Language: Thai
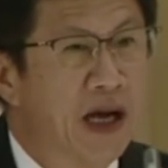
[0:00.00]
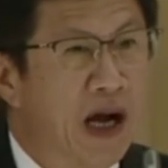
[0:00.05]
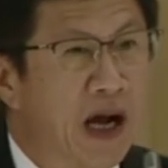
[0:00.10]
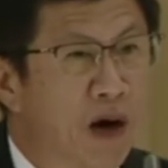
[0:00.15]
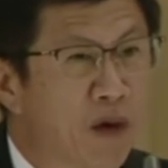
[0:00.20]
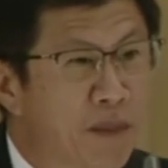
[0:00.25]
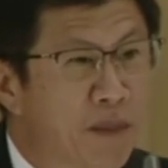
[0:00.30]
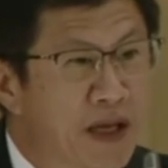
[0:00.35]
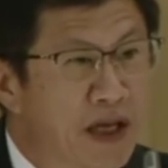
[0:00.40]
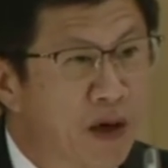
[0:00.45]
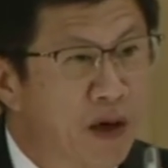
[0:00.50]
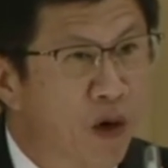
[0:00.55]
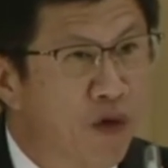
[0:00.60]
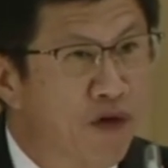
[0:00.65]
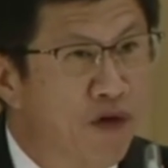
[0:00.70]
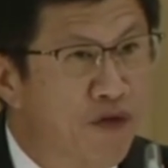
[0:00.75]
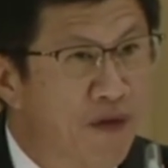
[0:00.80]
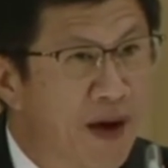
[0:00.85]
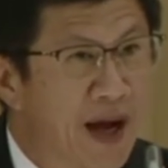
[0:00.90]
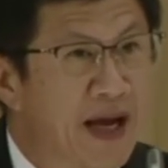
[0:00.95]
เขามีโรง
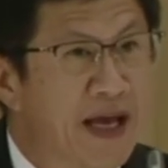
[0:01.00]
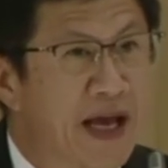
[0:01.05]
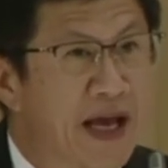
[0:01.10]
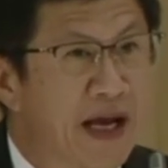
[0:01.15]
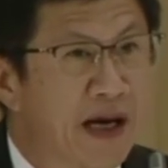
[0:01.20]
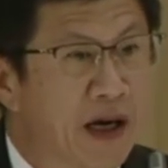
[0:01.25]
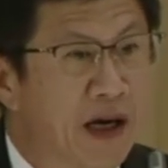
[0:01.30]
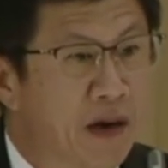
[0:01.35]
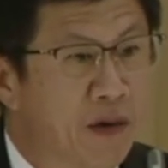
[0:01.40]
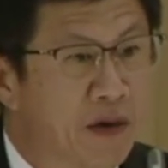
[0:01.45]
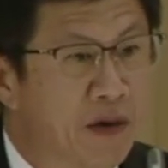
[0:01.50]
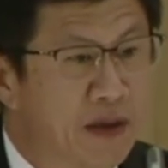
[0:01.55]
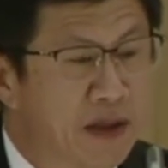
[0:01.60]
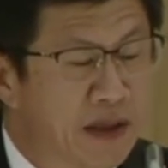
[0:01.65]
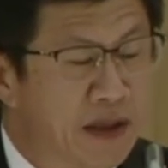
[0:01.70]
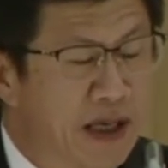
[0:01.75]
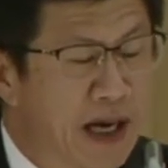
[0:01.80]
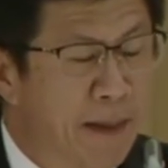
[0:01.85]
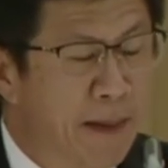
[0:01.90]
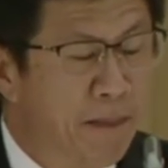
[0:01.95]
ไฟฟ้าเอง แล้ว
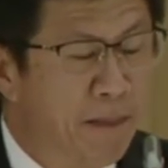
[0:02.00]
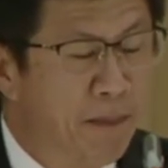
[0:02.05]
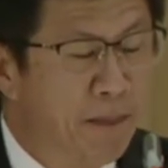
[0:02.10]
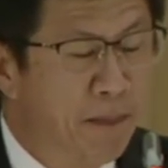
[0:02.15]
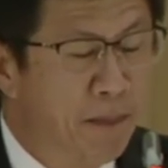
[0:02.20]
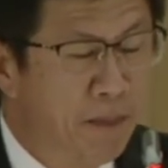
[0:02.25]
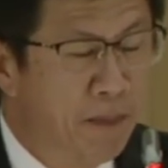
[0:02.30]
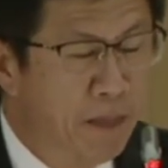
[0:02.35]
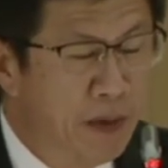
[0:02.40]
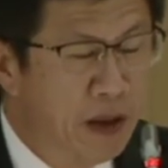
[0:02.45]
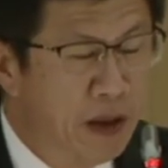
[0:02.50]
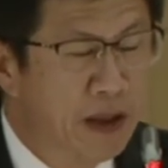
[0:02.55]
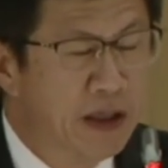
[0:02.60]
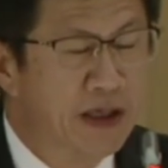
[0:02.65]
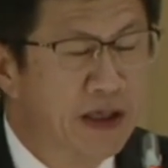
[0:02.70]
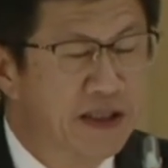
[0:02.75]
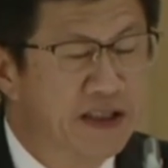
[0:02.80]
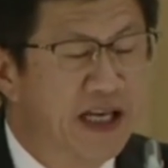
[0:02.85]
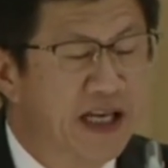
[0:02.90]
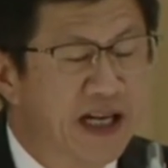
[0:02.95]

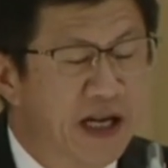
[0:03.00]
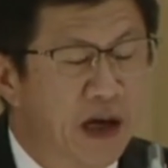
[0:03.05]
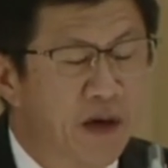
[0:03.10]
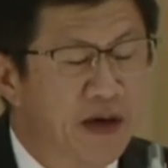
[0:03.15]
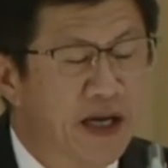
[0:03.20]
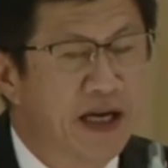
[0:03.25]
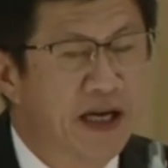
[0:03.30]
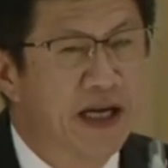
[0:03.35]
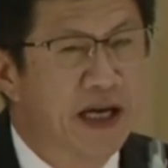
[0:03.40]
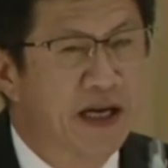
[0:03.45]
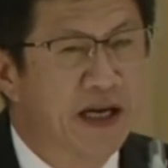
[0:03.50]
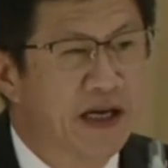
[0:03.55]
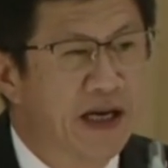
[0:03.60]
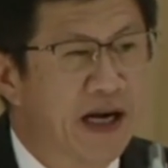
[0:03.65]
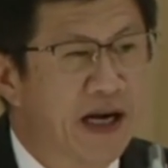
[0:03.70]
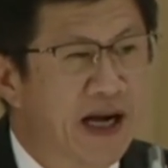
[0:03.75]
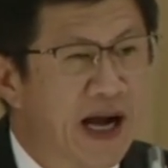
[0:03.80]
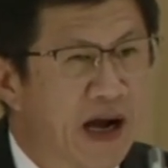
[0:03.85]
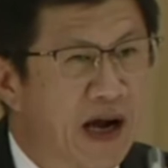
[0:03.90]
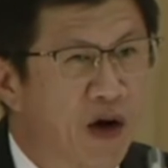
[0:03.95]
นำสิ่งเหล่านี้เนี่ย
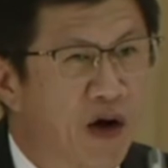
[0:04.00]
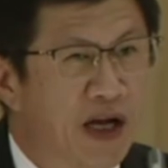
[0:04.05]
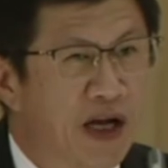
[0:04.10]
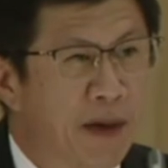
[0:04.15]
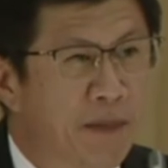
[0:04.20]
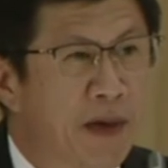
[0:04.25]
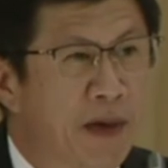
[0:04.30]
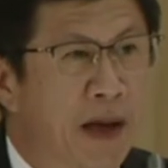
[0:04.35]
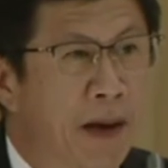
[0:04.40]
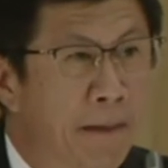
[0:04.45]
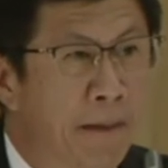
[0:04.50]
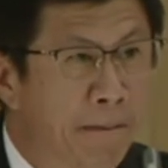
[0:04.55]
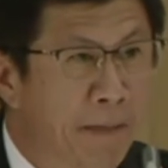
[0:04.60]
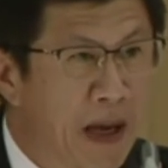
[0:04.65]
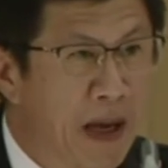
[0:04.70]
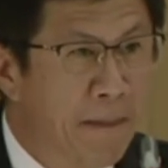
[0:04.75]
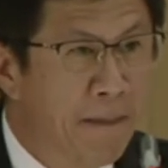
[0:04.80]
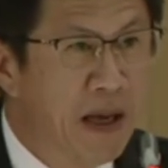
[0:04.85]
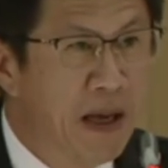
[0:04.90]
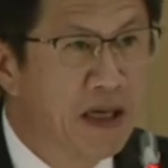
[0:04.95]
ทั้งกากอ้อยกับน้ำตาล
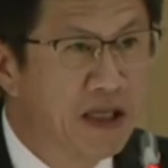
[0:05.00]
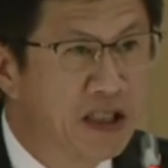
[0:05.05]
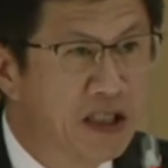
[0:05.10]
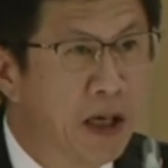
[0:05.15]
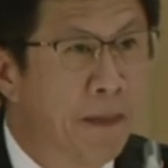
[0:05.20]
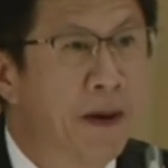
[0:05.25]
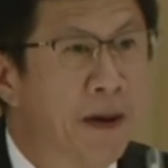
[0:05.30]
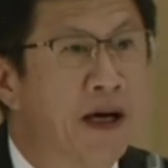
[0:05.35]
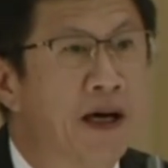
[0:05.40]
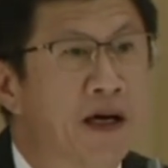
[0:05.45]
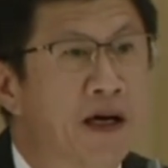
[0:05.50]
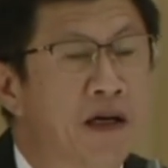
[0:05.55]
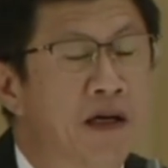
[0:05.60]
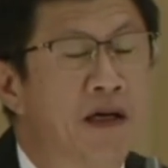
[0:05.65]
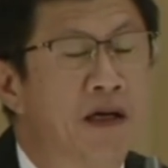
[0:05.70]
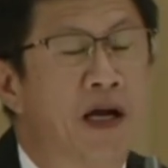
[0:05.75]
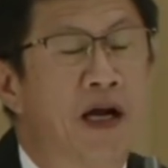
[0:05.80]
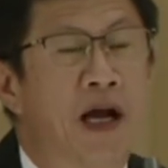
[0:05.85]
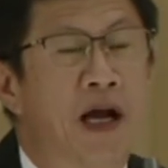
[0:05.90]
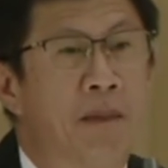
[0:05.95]
ไปเป็นเชื้อเพลิง
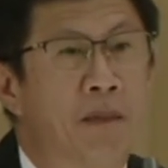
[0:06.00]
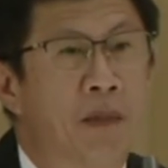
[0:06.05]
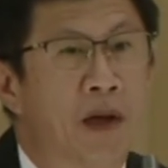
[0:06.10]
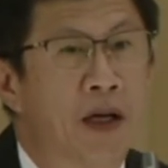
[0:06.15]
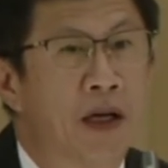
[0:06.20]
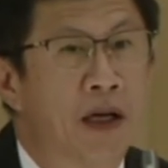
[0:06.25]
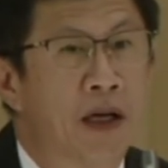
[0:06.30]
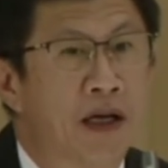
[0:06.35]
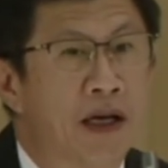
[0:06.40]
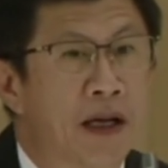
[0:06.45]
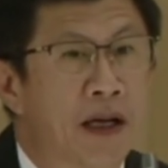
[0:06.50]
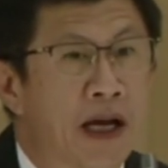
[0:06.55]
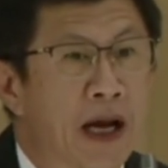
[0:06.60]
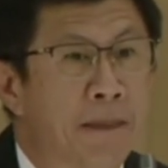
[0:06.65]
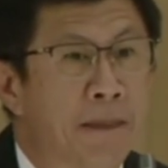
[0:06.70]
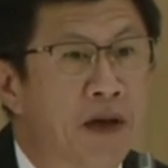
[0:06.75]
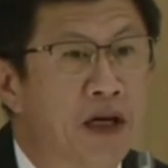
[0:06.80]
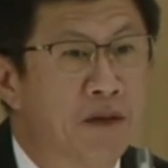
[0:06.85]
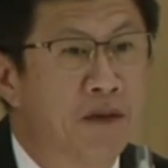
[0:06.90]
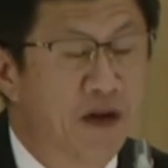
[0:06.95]
นะครับใน
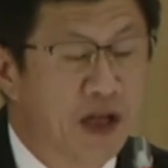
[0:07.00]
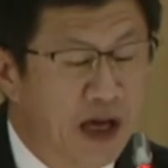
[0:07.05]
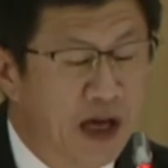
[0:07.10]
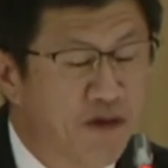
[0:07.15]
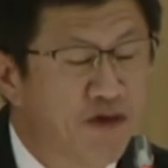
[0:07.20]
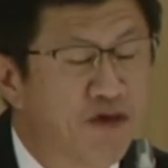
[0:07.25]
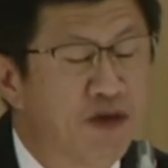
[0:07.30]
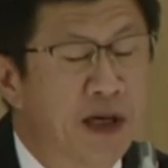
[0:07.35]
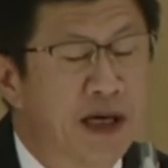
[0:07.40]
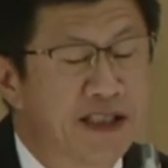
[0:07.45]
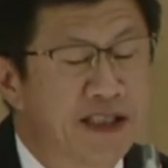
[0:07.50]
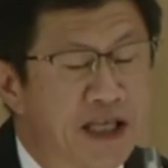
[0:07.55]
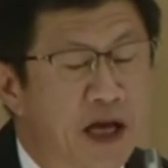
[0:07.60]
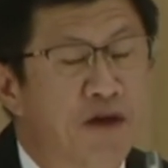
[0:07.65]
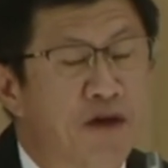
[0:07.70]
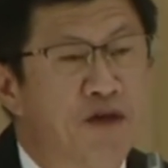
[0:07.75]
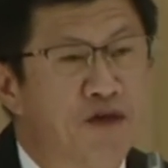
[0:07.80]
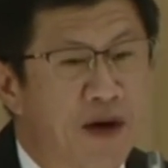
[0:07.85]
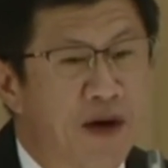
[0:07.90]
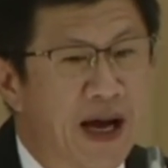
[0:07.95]
การผลิตกระแส
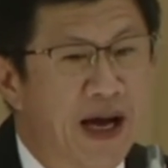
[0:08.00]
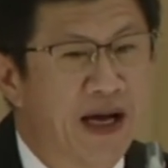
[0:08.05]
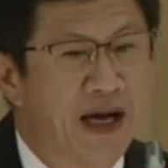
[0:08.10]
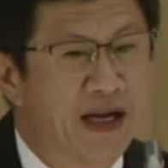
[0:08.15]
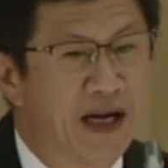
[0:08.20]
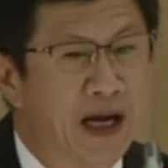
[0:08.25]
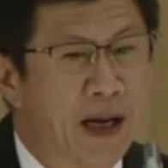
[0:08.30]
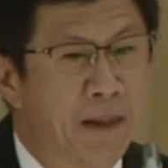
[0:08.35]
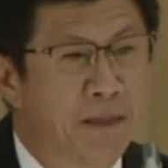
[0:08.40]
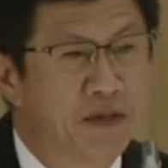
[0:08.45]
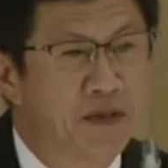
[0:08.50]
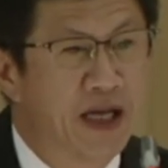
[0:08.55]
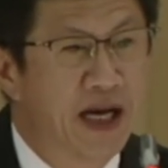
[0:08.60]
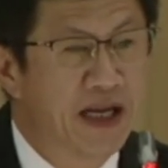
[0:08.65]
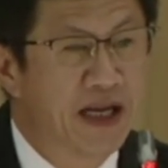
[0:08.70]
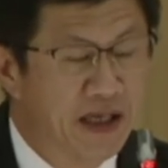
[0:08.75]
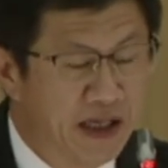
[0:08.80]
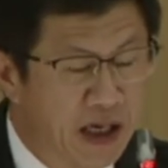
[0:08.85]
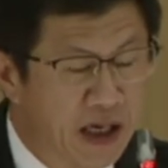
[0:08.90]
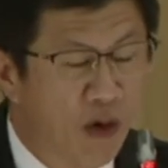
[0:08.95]
ไฟฟ้านะครับ
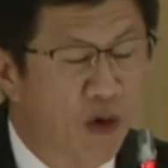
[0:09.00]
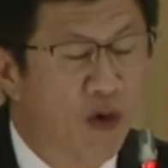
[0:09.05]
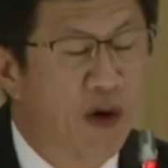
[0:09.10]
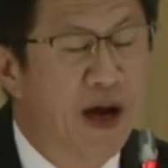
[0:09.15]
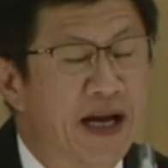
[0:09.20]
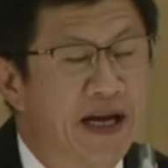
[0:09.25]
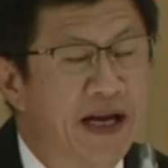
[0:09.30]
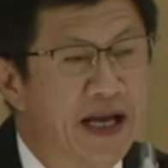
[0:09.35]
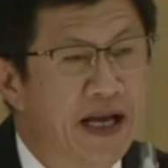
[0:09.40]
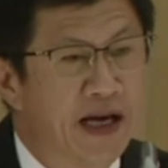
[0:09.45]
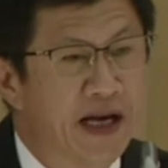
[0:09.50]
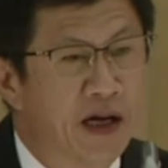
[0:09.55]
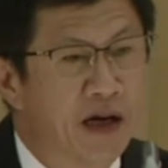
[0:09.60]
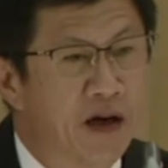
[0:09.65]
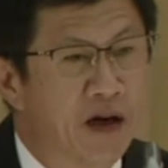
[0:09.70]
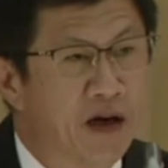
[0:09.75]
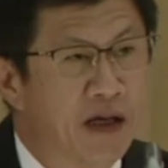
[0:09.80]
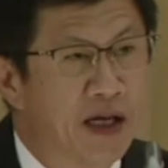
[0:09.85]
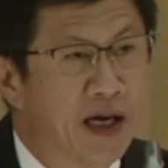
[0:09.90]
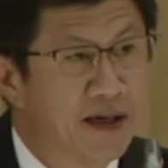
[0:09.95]
ใช้ในโรงนเอง แล้
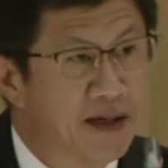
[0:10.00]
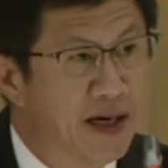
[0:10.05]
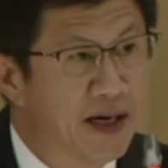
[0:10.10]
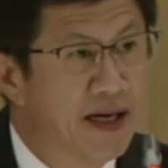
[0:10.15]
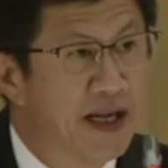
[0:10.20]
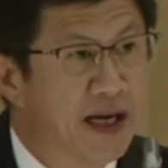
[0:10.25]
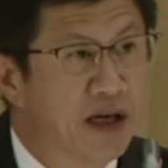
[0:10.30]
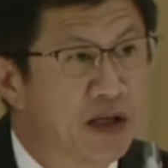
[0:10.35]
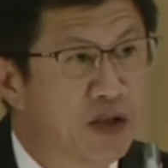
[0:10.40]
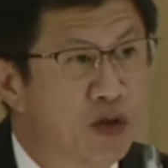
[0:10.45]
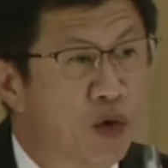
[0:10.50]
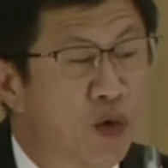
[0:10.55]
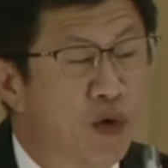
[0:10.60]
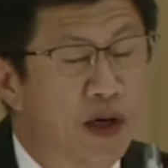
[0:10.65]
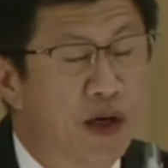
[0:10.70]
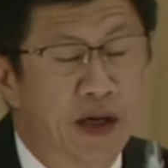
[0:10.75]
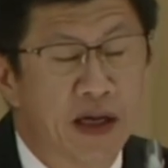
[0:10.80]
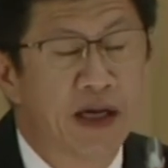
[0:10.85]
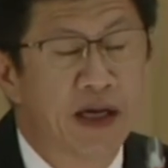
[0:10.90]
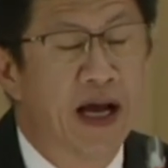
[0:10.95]
วก็ถ้าเหลือเนี่ยก็ส่ง
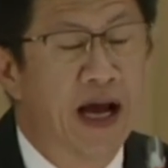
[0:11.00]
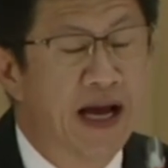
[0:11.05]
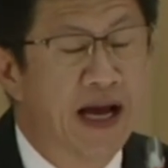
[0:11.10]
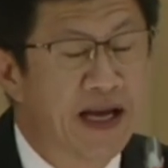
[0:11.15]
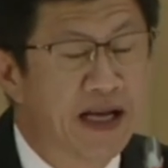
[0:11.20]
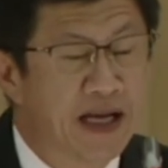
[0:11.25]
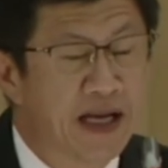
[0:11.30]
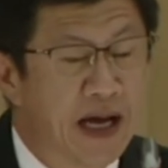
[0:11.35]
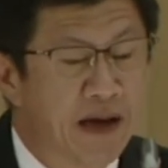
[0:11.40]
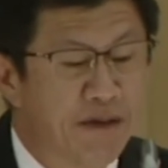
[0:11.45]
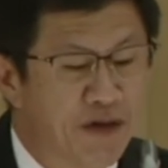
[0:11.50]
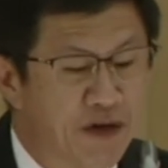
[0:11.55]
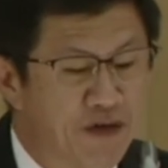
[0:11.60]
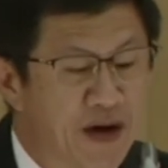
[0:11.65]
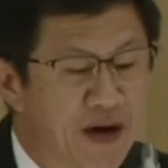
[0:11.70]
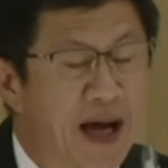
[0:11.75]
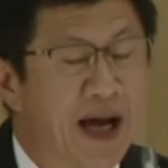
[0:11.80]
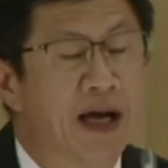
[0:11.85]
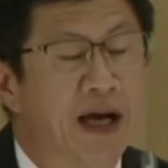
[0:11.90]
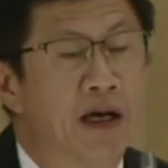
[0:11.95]
ขายให้การไฟ
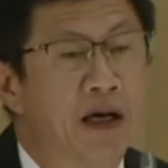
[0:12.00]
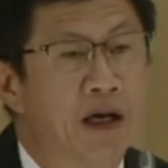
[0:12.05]
ฟ้า